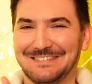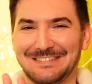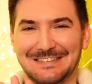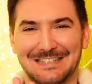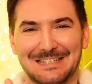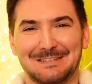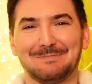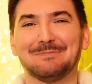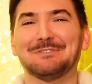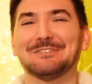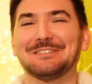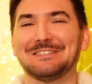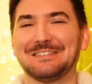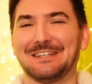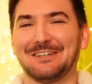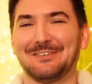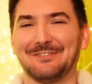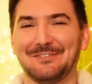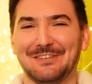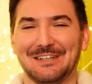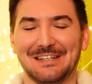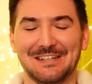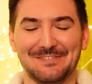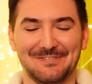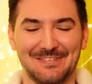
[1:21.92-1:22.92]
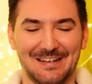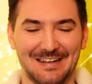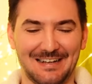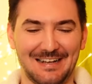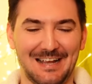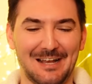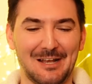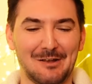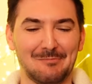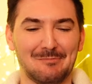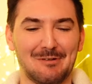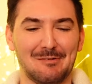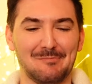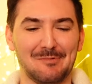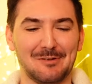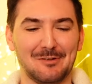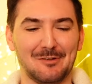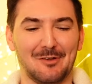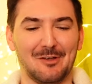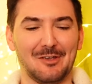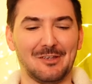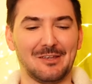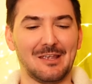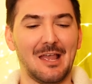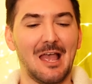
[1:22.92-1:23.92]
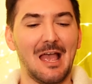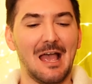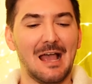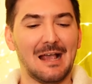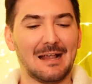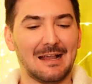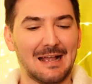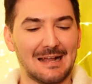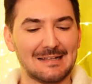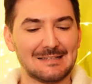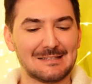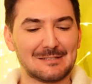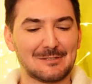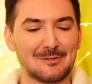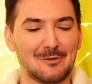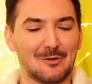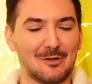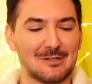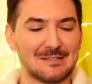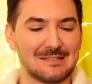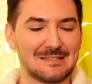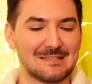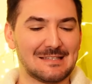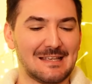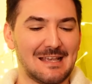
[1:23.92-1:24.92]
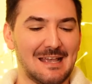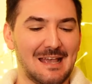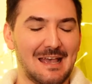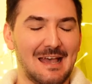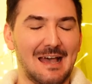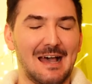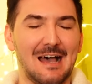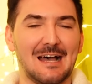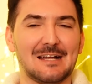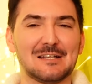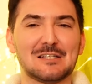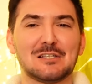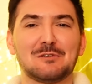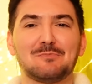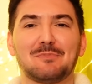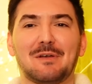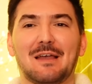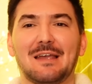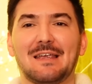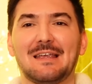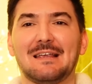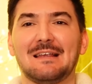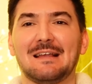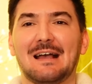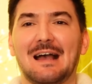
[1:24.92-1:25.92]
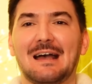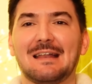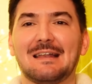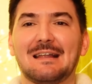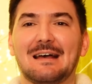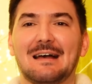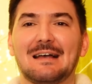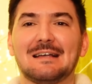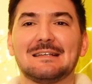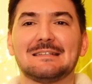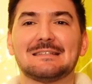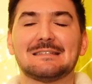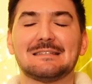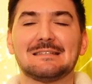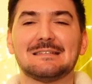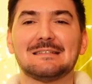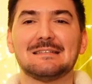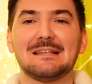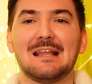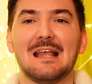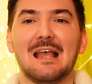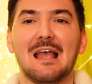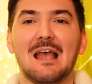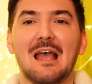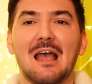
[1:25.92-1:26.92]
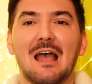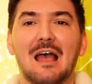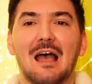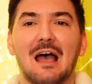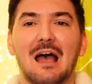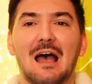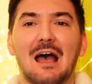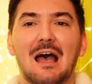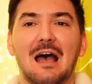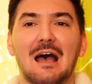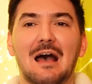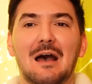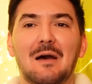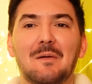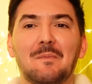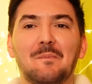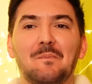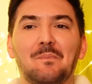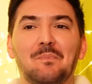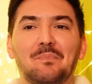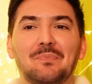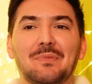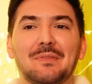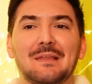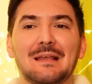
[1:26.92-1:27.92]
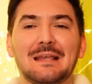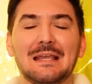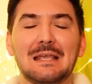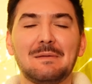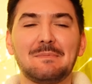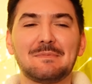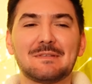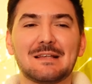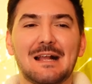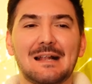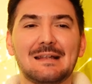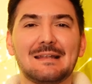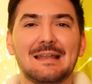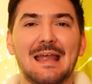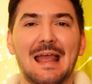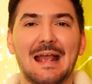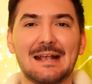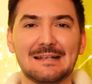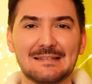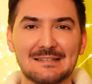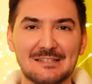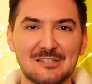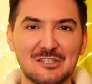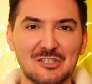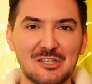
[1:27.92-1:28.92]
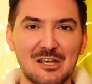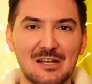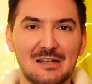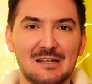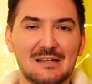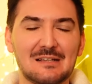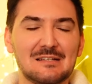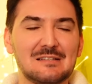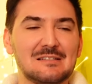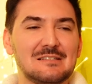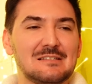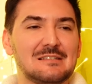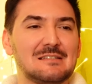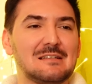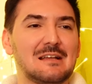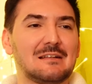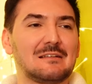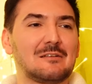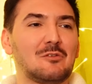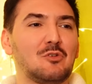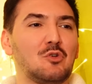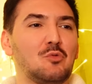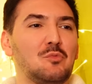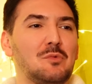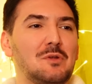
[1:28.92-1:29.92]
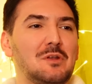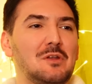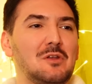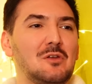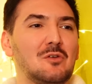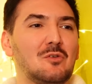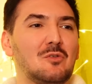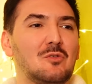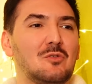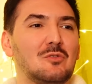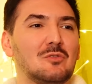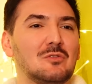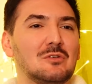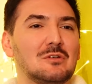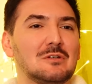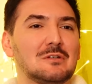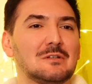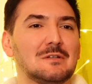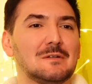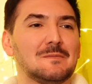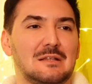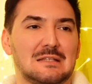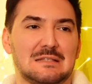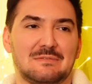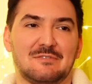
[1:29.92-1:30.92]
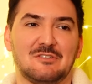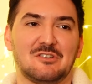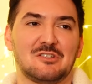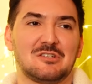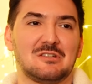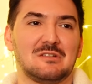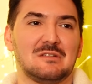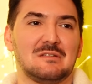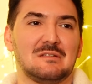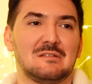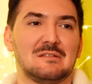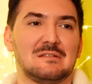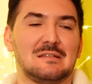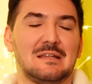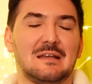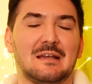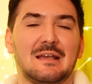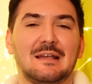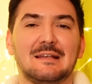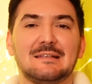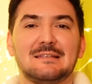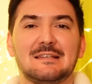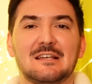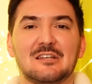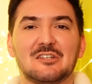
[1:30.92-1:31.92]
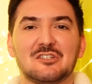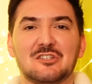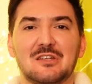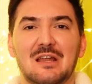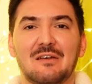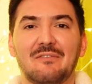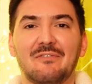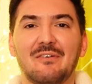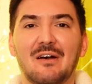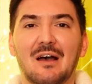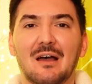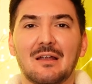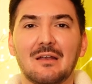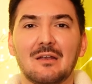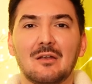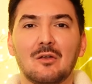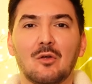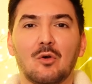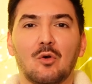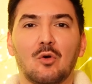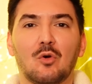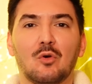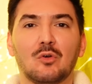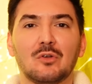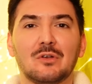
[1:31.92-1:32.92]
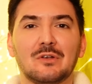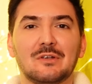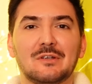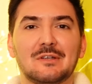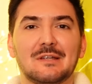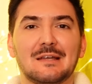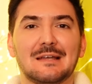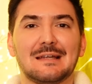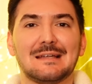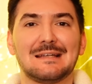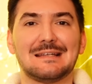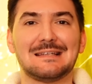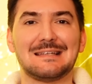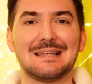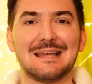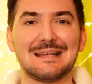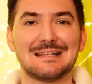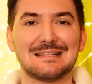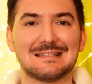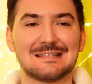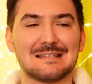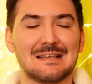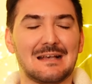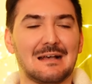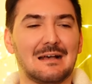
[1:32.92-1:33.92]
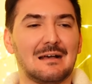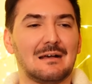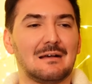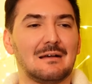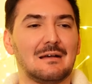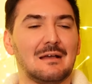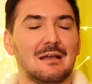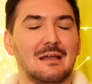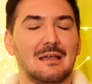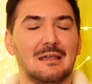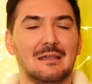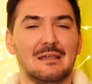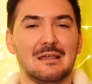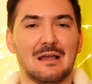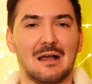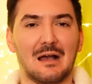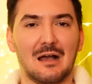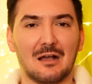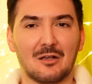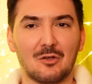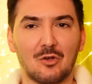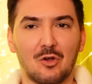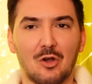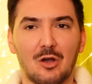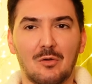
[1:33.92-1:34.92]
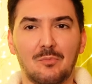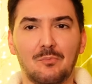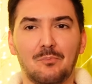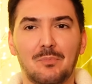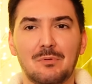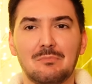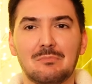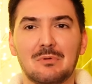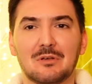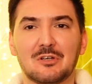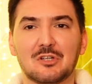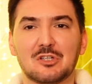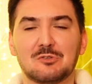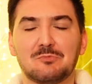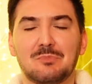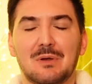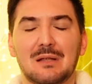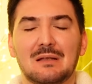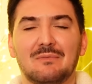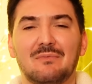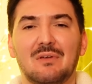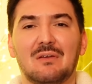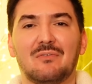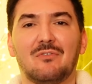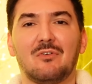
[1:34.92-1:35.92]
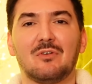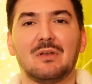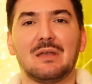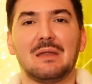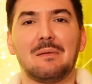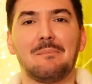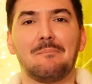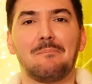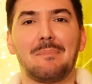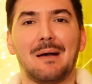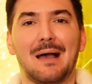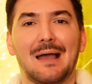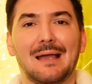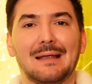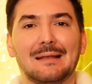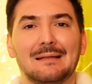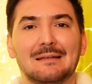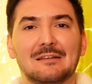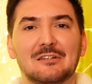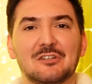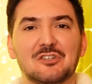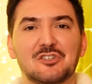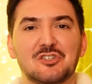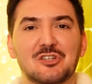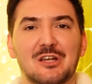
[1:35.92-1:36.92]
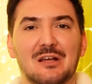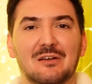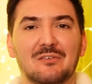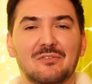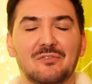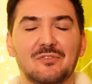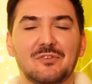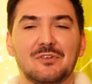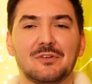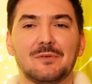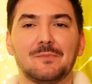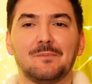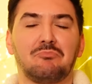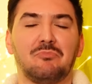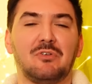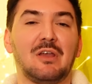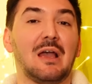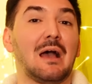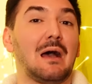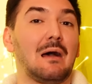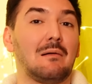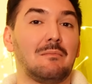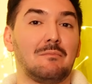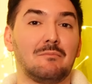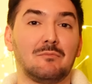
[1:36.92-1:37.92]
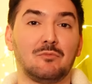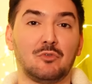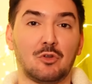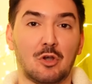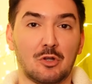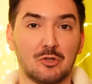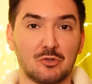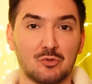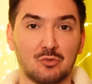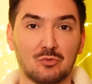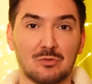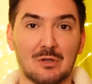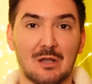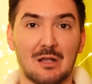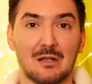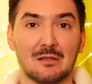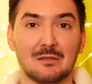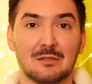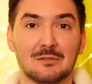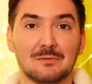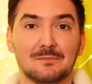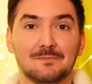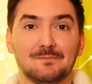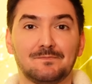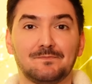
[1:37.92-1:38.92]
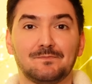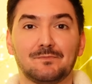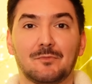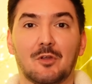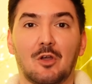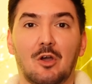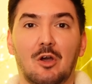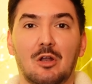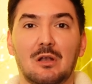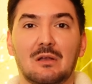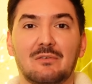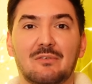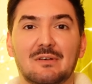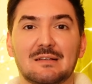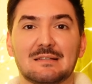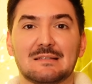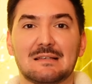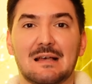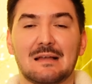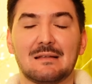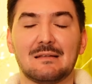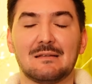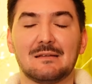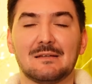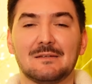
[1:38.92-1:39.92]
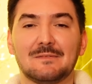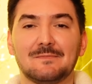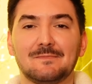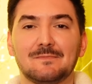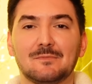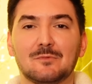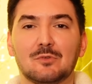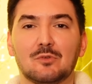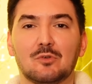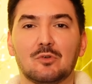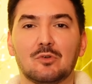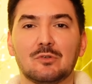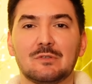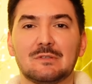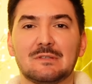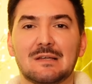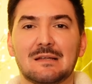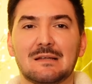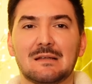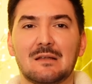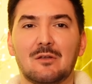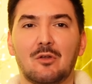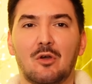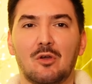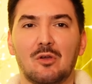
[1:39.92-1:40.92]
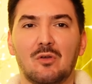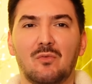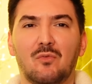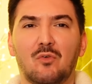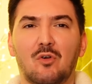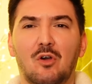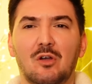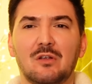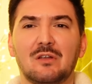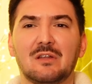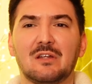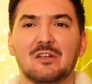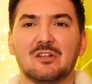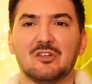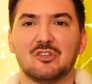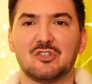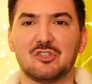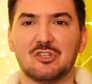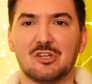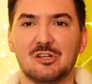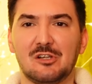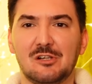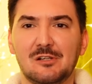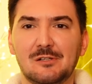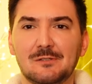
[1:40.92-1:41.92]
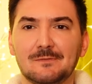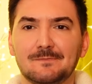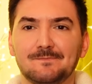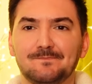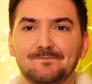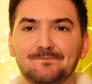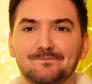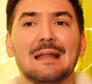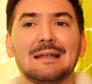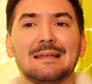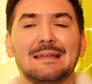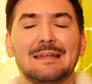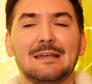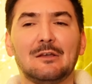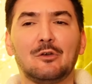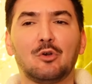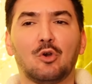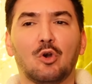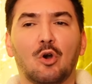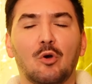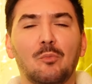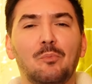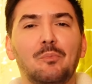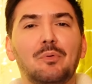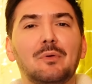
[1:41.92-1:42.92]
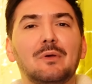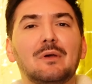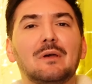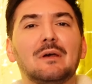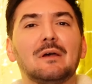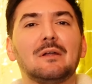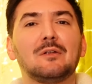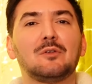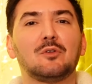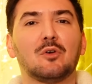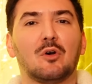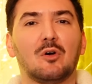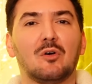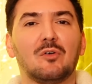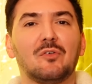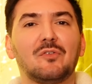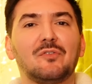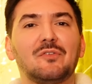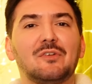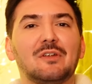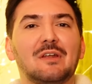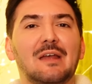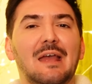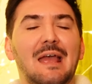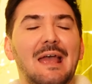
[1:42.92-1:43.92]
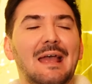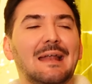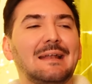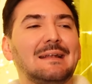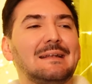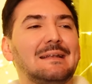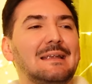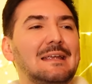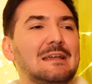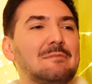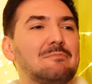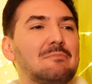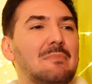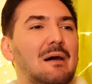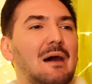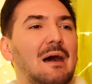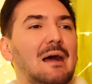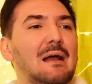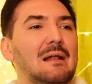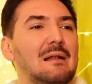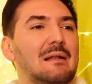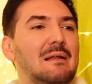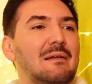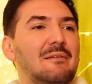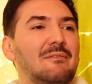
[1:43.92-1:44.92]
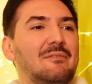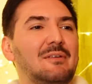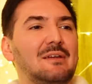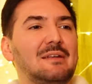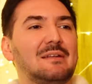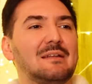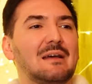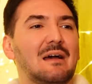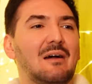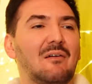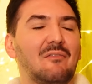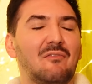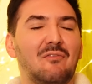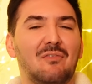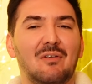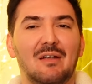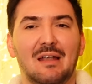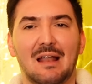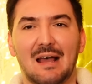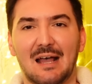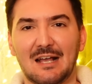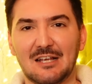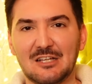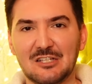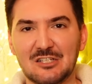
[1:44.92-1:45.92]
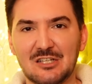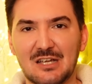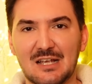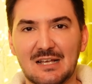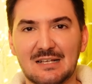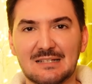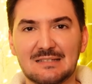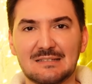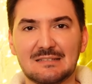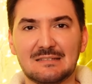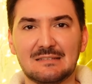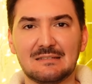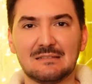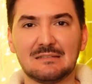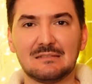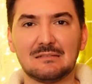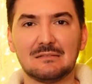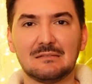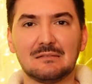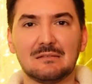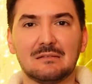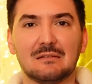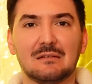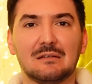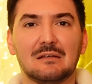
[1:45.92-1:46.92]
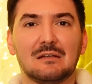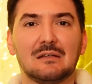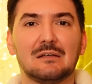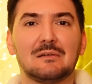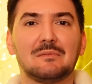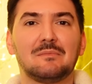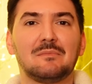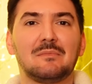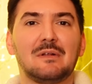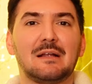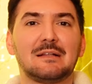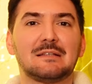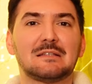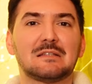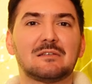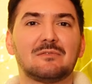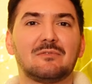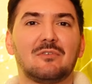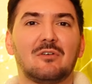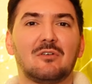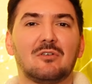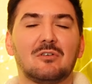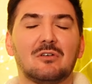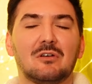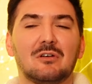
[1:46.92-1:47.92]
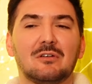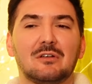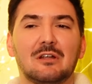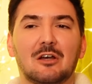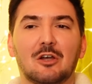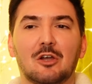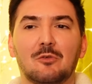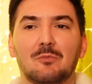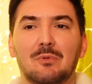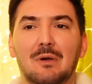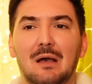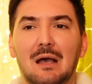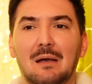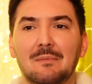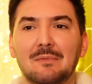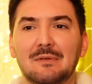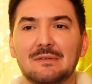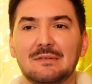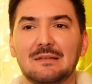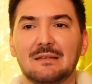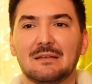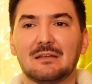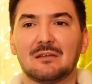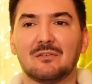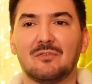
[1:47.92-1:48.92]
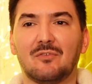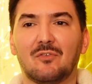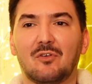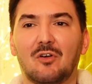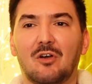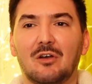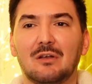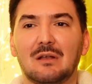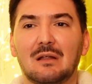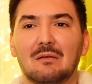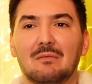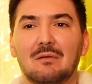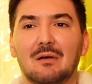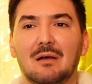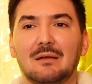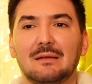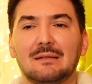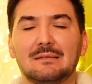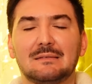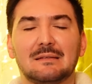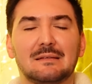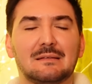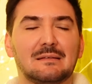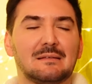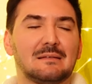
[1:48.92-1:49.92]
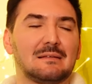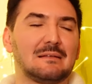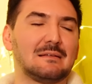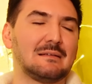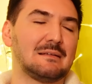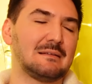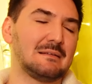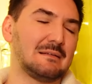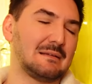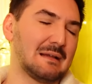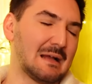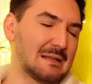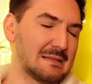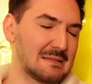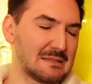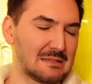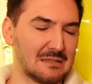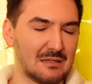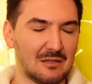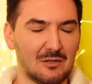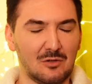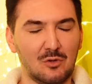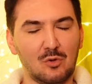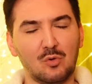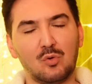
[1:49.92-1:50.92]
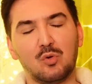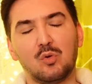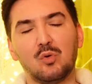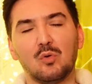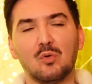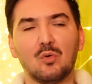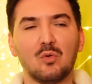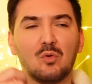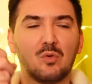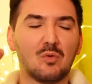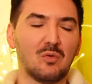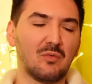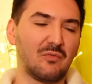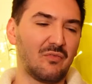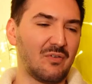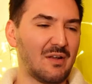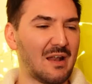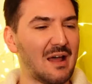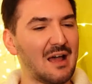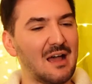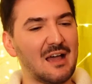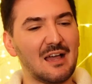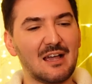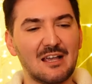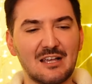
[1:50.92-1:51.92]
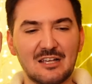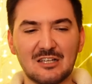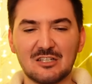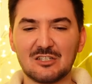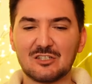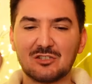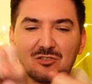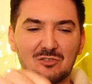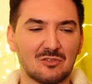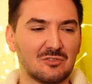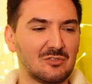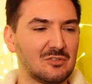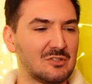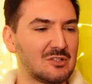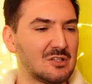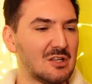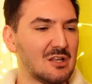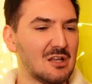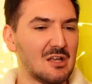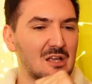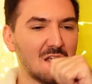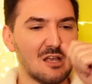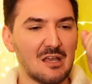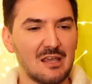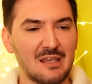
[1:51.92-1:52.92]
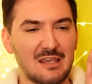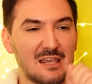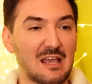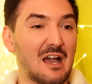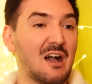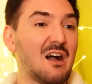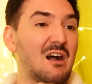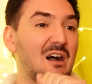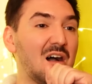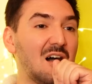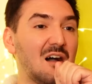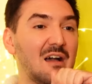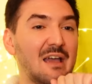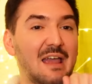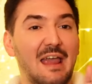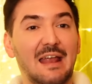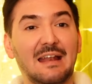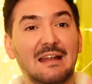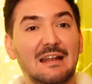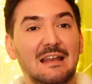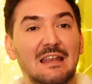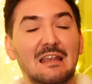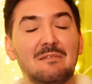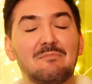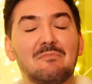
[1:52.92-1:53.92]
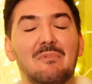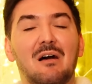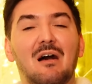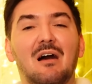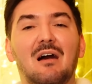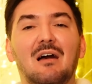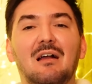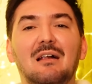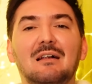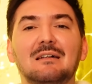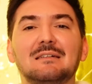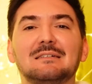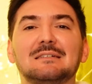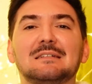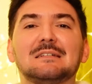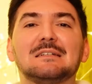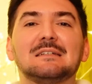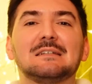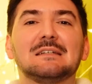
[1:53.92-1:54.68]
Das muss ich auf jeden Fall gleich nochmal mit euch ganz kurz ansprechen, anreißen. Ähm, dann gibt es halt eine Exit-Challenge nach der Nominierung zwischen Theresia Stefan und Tessa Jakob. Bin mal gespannt, wer von den beiden es schafft. Wir haben Neuzugang Oliver Sanne und seine neue Freundin Jill. Die Gruppe durfte endlich mal wieder Fleisch essen ähm, letzte Woche. Darüber haben die sich gefreut, aber dieses ganze Juhu, Fleisch und ja, endlich mal.